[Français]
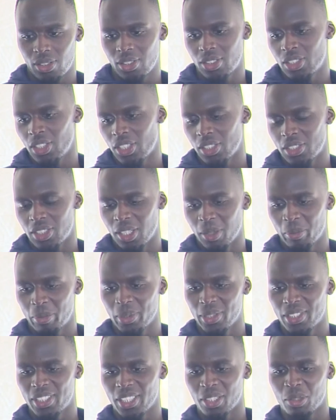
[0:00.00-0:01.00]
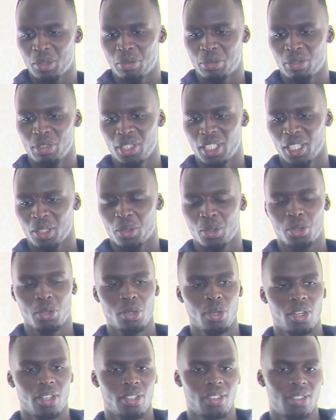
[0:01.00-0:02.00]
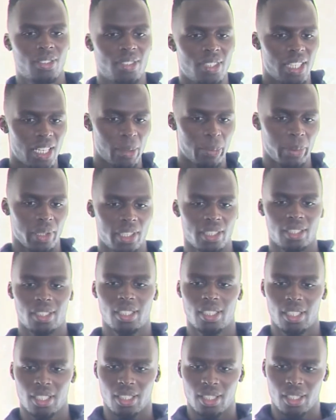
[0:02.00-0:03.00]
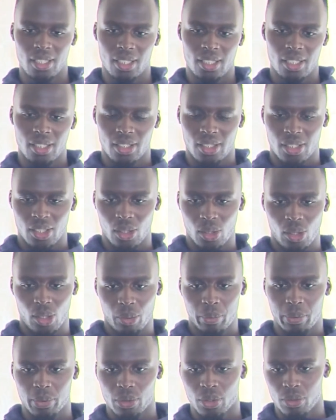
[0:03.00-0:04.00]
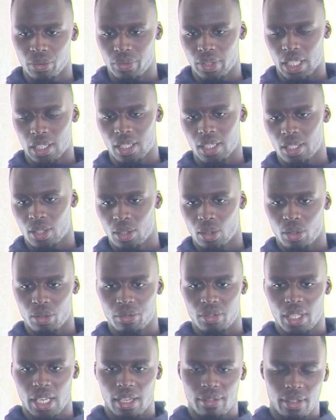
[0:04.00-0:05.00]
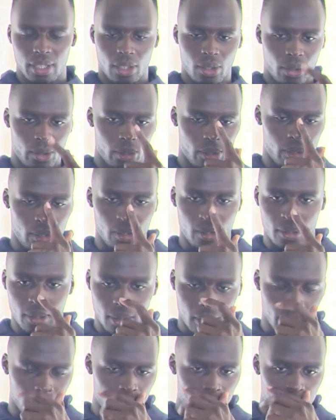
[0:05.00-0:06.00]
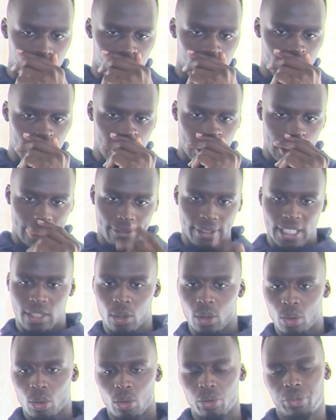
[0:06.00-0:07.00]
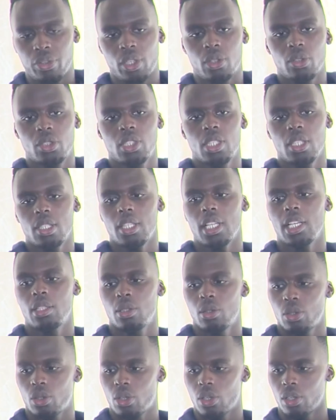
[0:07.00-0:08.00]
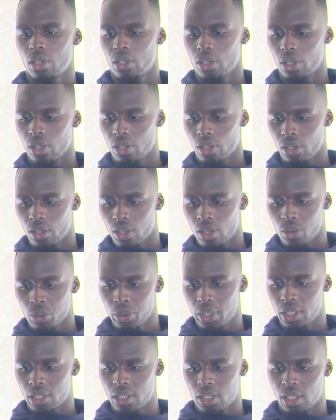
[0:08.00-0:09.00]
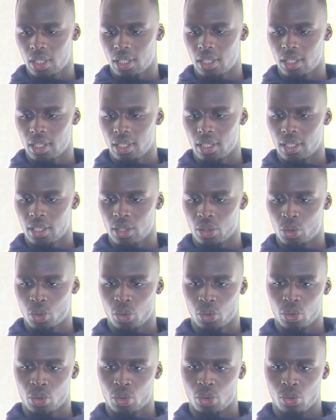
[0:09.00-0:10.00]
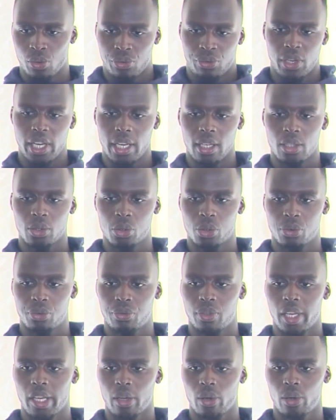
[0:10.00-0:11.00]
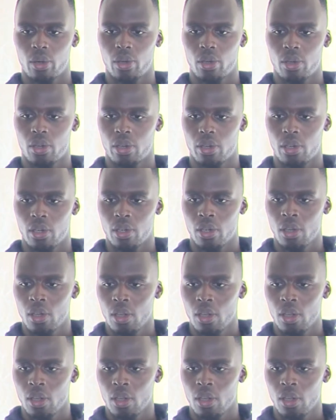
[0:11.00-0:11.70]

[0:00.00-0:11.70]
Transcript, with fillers: Déjà, c'est un plaisir de venir tout court. Après, c'est encore plus une fierté de revenir avec le, avec le trophée continental. Donc euh, oui, je suis, je suis fier. Je suis fier euh,